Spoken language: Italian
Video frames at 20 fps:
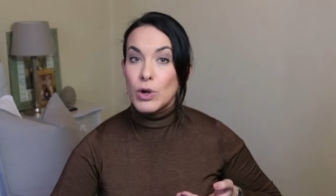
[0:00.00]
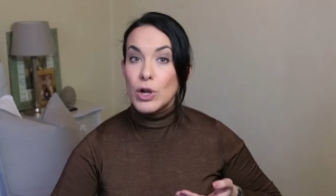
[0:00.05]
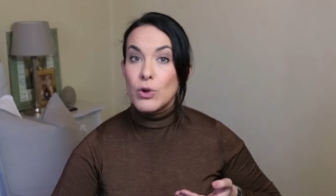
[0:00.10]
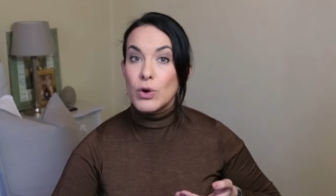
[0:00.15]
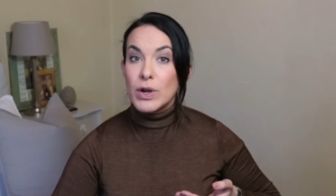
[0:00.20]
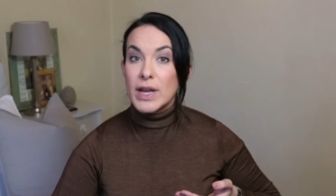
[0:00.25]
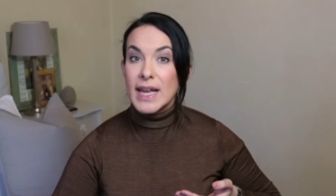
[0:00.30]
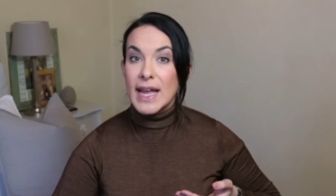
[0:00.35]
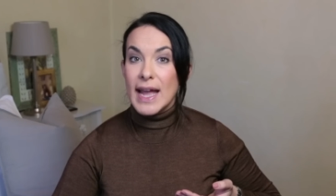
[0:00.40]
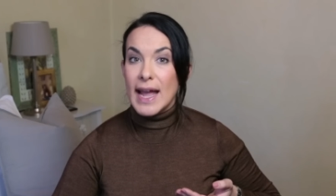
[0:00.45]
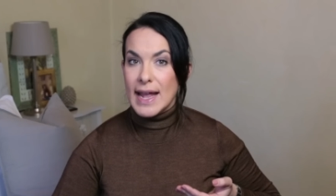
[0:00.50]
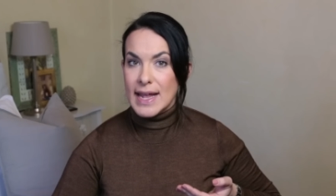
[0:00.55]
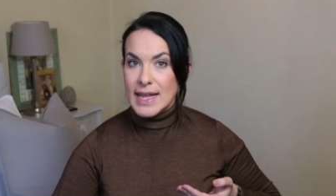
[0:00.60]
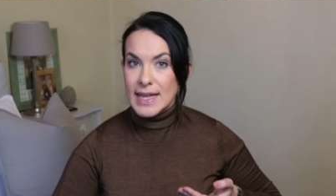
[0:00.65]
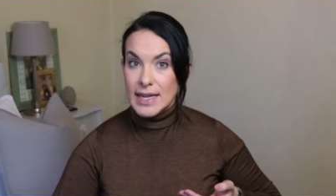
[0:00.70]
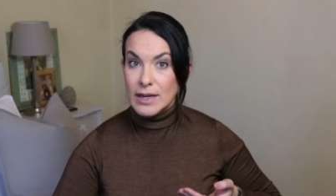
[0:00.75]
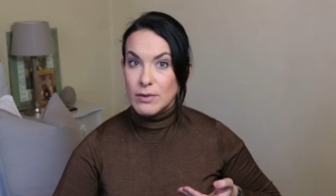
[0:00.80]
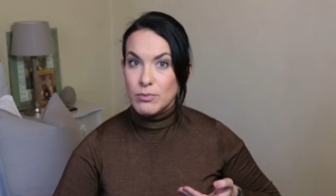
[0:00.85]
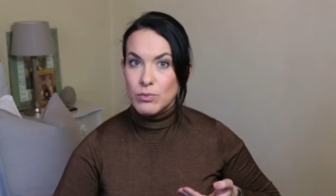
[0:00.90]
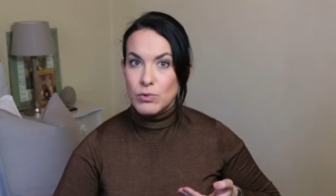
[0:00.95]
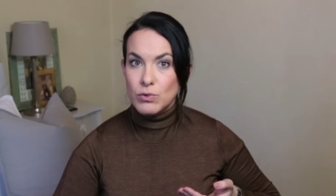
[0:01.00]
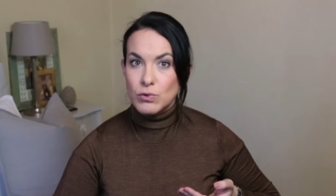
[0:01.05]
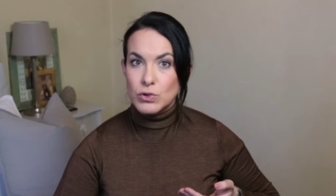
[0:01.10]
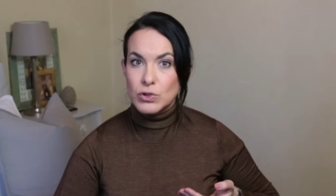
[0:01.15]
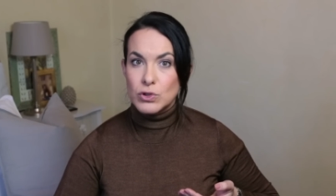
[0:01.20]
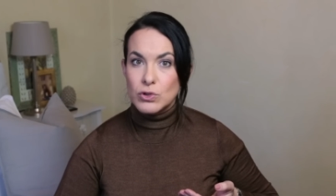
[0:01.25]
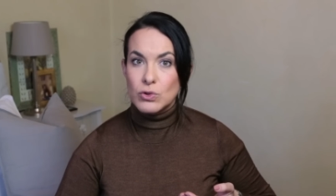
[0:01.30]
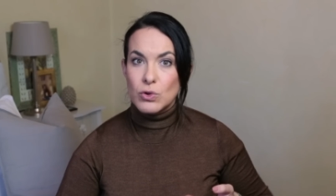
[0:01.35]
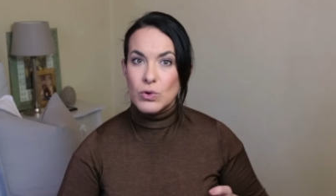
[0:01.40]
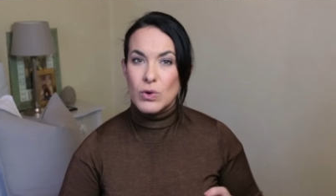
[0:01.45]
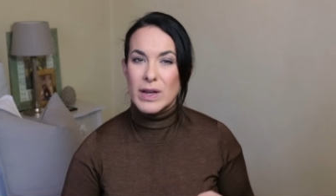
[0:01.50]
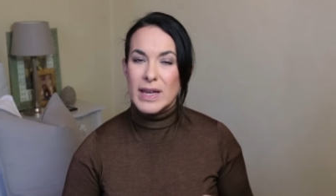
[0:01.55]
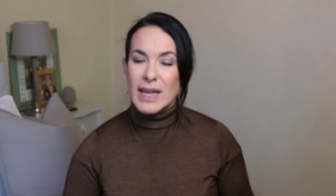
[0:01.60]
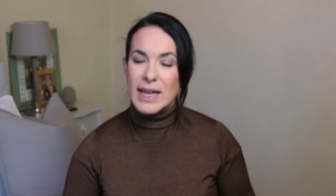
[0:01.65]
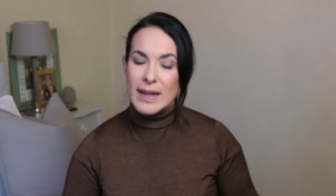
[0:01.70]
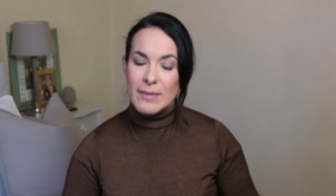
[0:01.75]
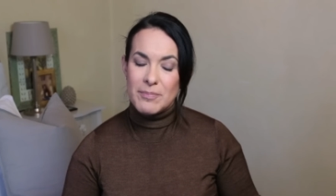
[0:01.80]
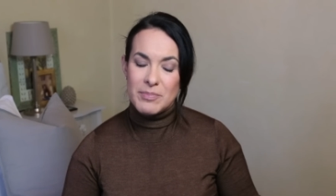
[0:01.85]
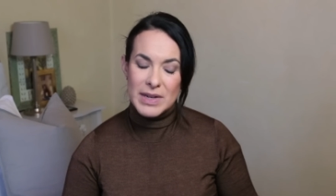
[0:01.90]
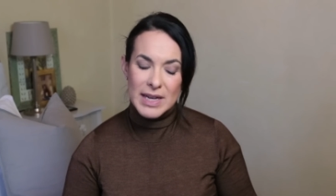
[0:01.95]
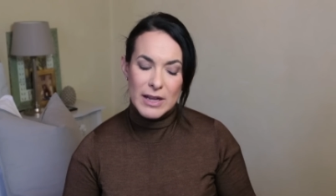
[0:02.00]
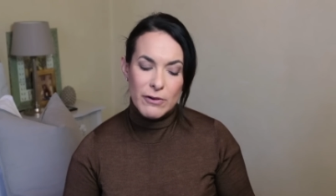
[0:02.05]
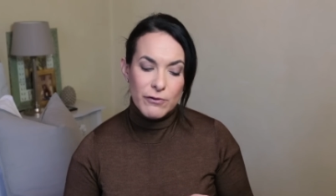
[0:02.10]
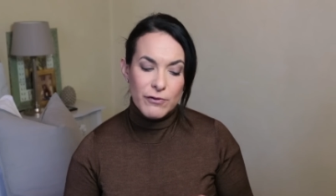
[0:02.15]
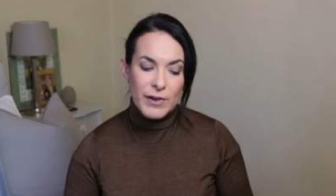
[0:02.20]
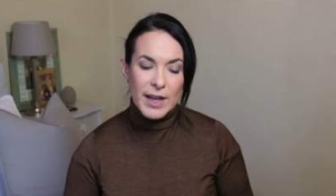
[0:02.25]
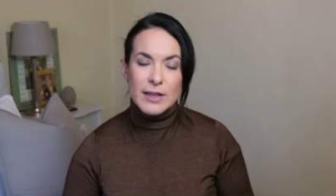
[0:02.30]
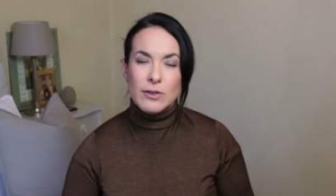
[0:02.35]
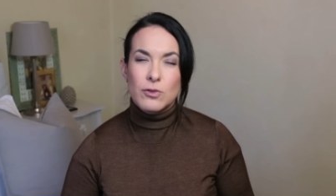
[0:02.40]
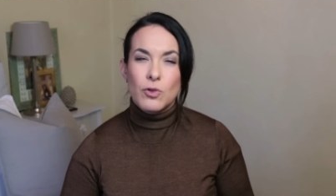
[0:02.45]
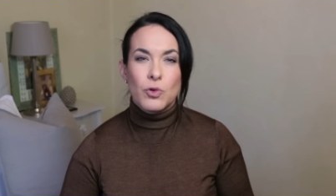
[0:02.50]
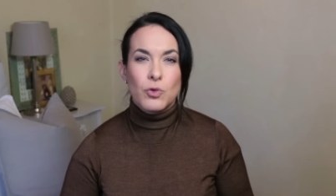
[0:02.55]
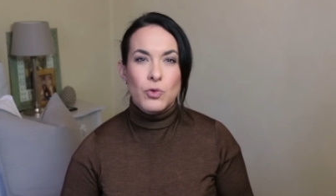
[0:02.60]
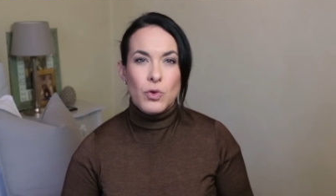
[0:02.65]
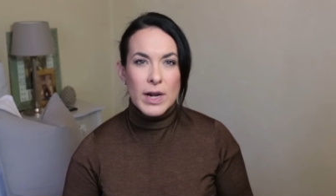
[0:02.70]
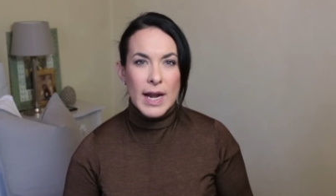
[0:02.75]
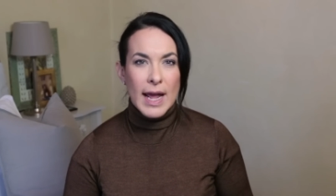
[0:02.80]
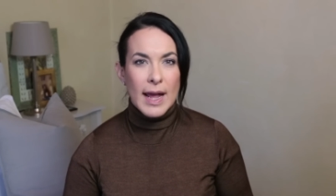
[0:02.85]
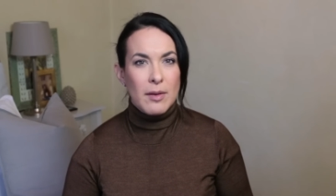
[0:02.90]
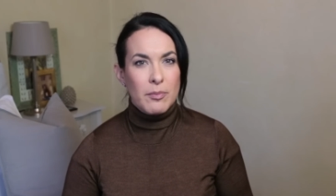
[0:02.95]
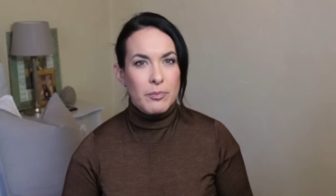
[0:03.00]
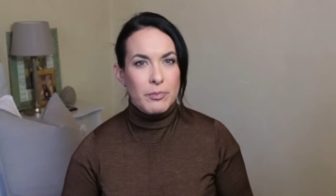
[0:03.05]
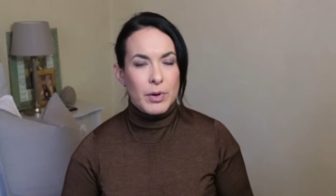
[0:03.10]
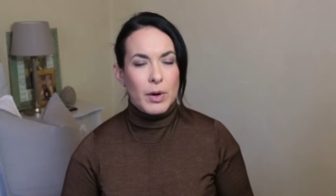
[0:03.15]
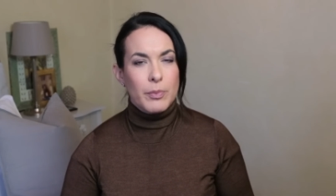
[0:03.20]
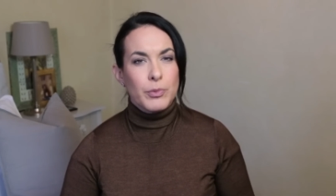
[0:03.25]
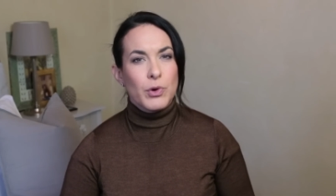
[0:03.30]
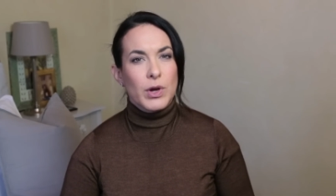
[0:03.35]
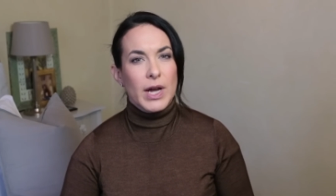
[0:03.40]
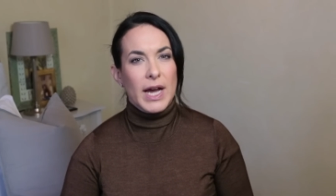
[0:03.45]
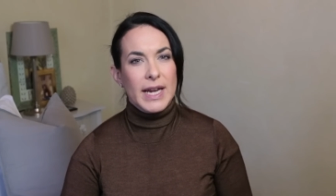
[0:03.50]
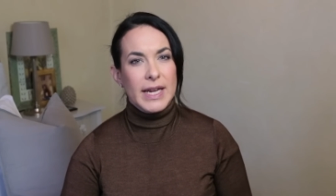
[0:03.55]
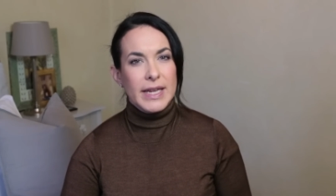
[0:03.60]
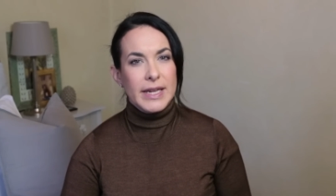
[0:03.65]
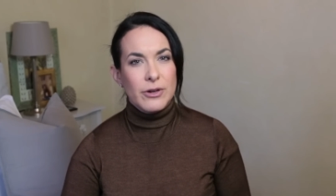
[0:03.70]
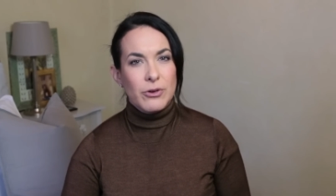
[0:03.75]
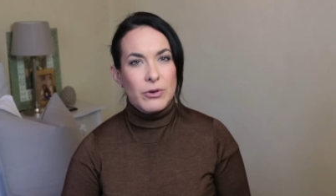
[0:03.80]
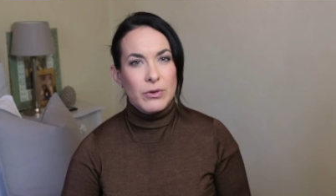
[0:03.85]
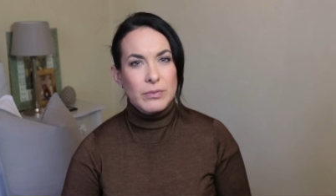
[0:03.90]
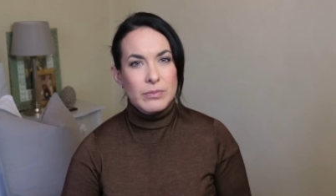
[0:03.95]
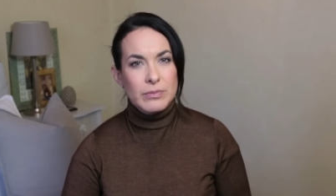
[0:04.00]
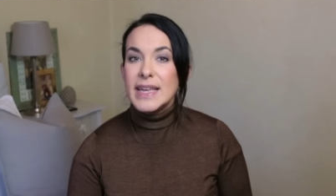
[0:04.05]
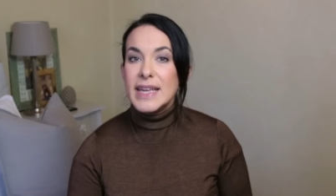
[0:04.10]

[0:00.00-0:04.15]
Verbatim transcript: quello che è il busto e l'effetto non è proprio carino.